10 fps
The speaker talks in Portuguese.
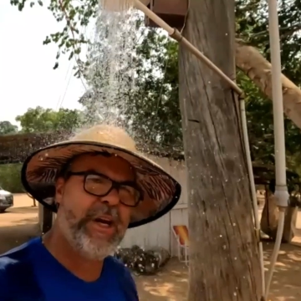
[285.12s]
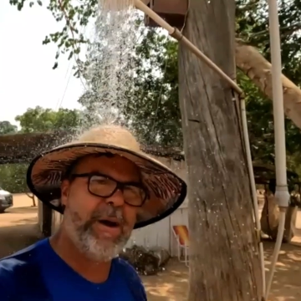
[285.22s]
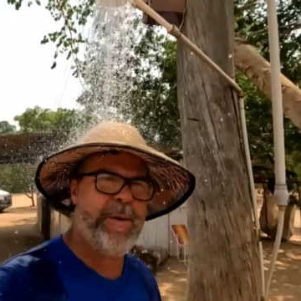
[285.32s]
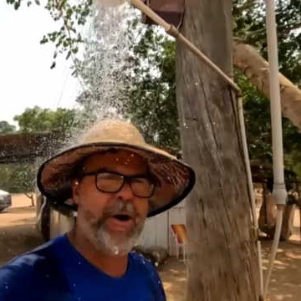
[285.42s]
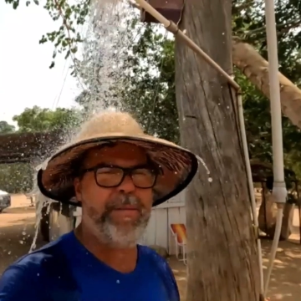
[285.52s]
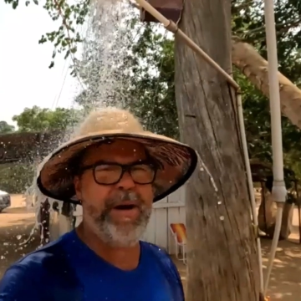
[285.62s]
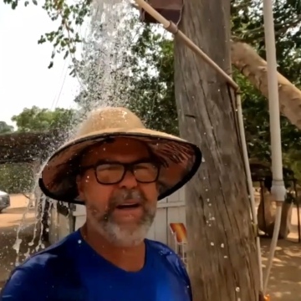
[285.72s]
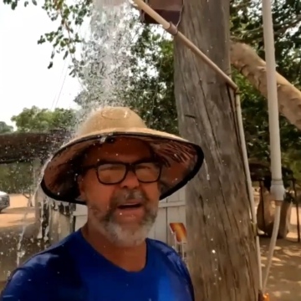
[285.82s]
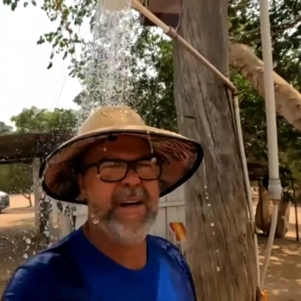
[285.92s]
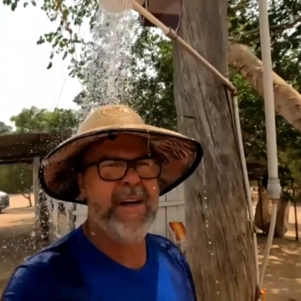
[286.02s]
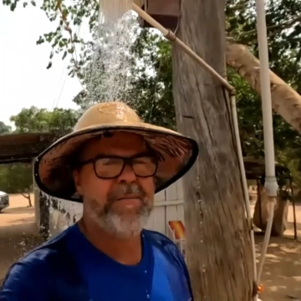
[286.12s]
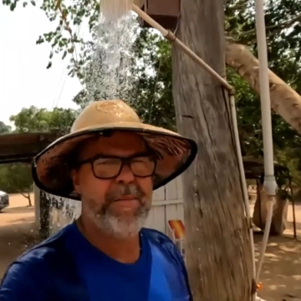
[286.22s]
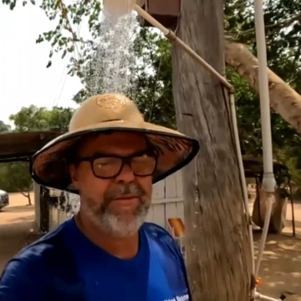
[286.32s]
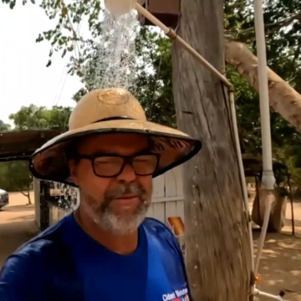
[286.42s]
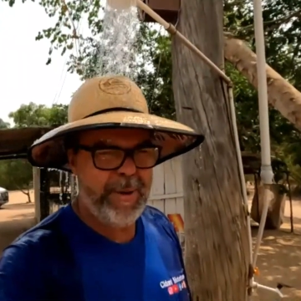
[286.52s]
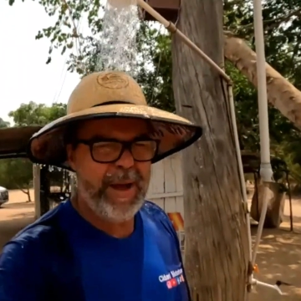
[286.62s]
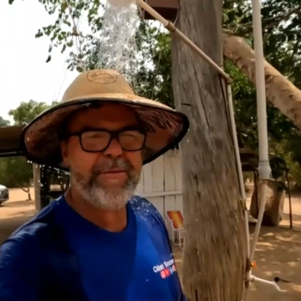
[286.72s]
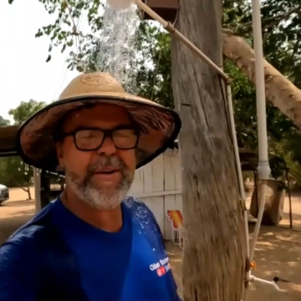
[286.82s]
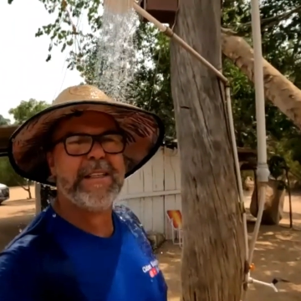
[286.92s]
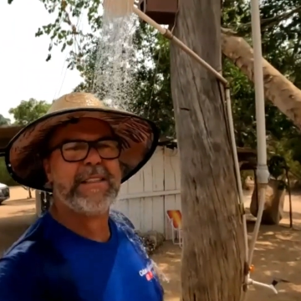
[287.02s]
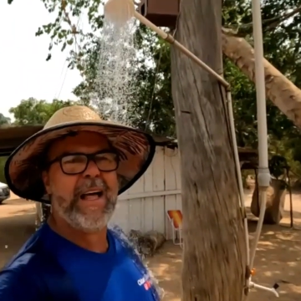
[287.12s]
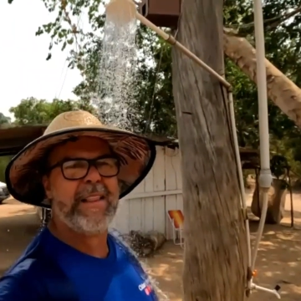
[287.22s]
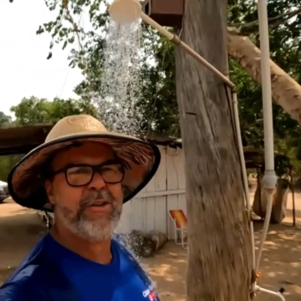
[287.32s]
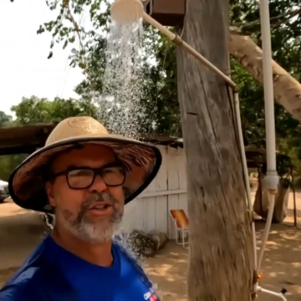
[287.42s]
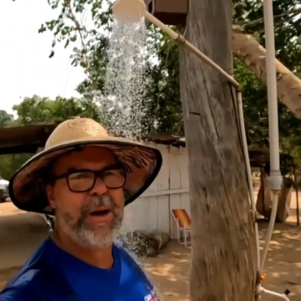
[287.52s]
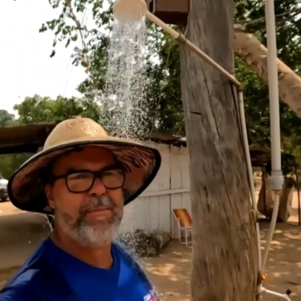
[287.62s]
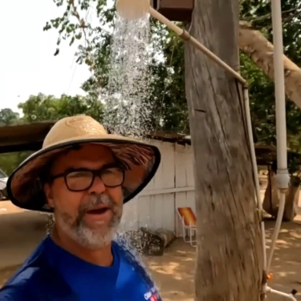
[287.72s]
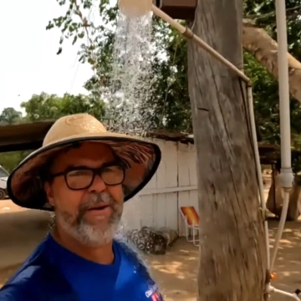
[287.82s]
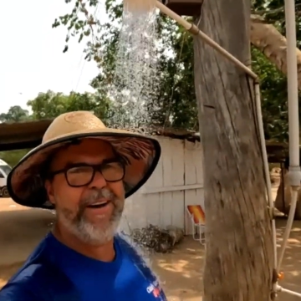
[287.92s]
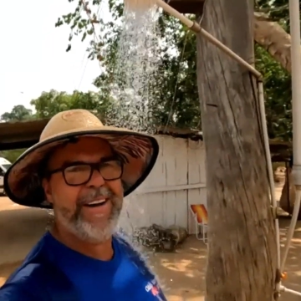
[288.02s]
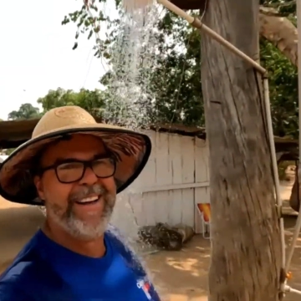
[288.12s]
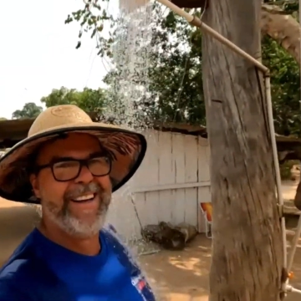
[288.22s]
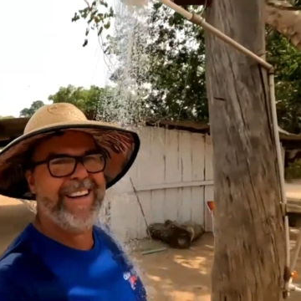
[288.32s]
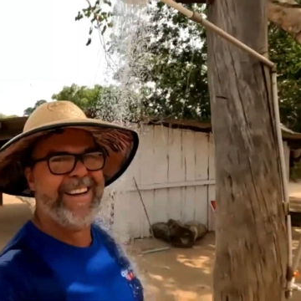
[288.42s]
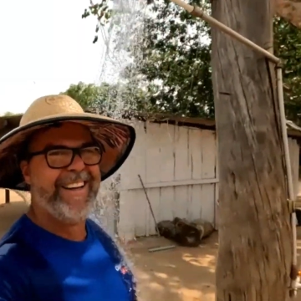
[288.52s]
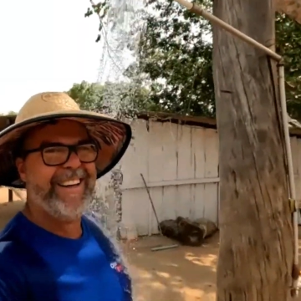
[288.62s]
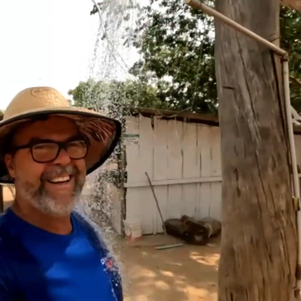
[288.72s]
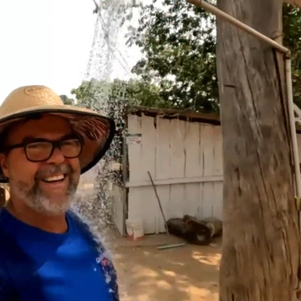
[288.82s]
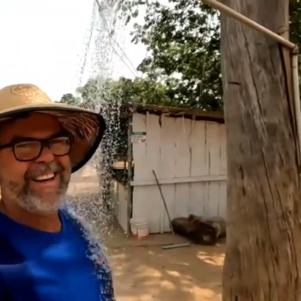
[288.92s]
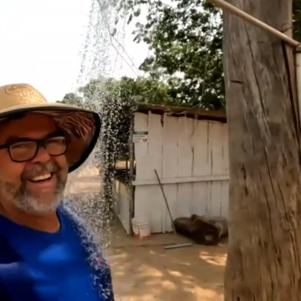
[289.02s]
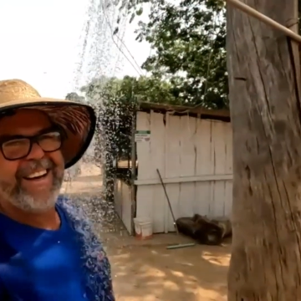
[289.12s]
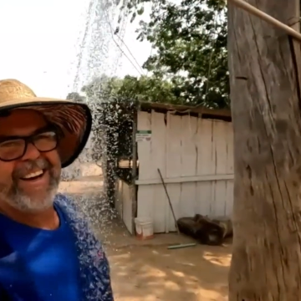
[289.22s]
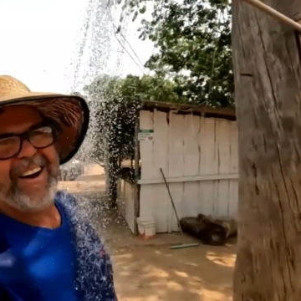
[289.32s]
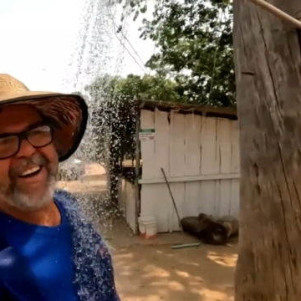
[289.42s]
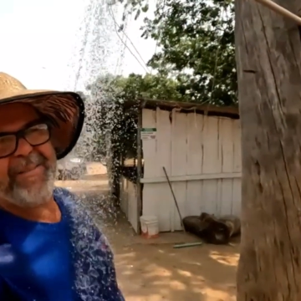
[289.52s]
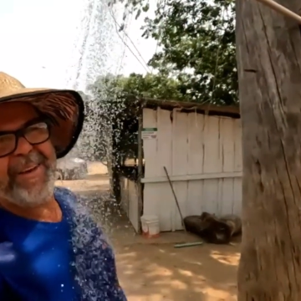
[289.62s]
o chapéu para refrescar até o chapéu. Olha